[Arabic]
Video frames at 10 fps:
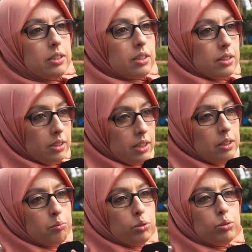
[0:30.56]
ديال
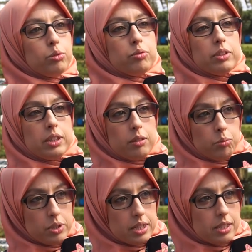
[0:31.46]
التنظيم بوحدو فضاء
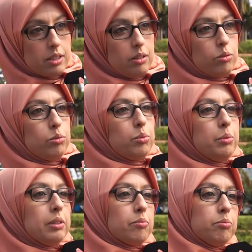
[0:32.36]
المؤسسات
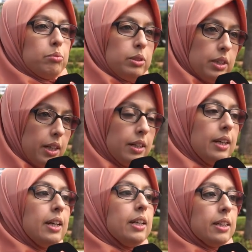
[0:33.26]
العمومية بوحدها
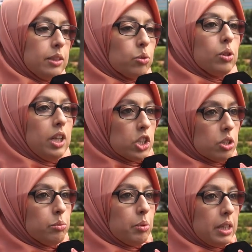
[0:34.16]
يعني كل
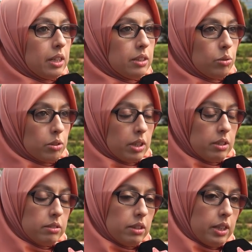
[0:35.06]
حاجة يمكن انه
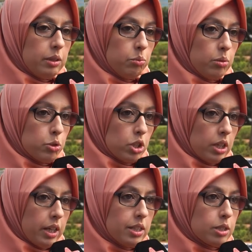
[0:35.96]
نقيموها بشكل
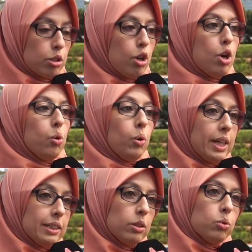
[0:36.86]
خاص
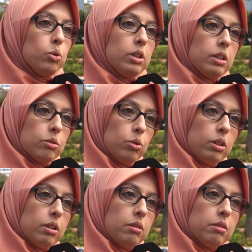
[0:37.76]
وايضا كل
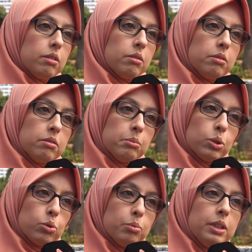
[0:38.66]
كل
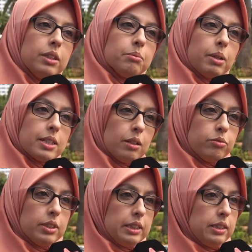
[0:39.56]
منظومه
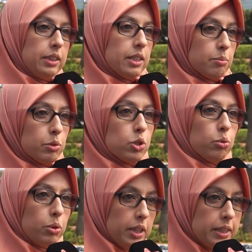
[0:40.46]
مختلفه يعني حزب ماشي
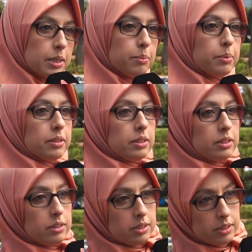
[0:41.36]
هو حزب
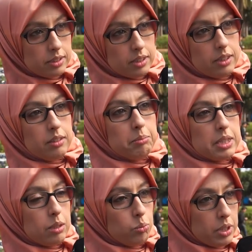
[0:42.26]
آه، تنظيم
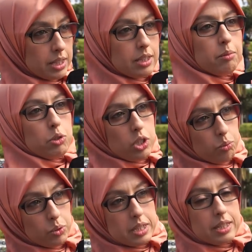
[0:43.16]
مثلا مؤسسه ماشي هي
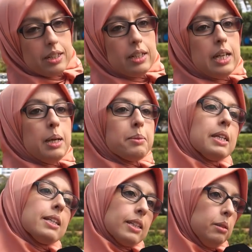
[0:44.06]
مؤسسه
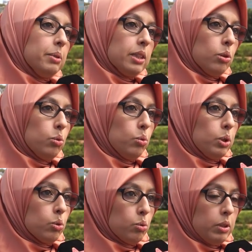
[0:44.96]
بالتالي صعيب انه
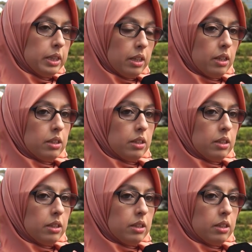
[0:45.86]
يكون واحد